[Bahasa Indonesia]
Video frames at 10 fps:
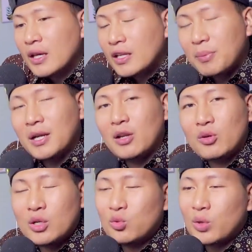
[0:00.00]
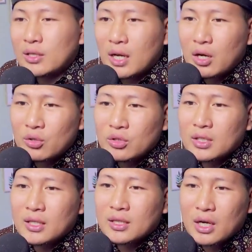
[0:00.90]
ini padahal udah dua tahun
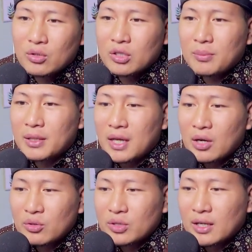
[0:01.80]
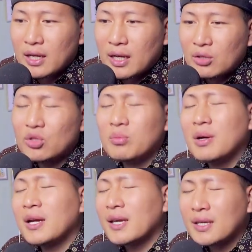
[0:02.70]
tiga tahun lima tahun yang lalu itu
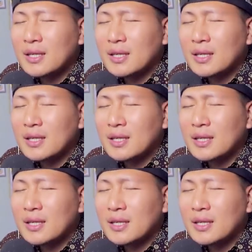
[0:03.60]
emang kayak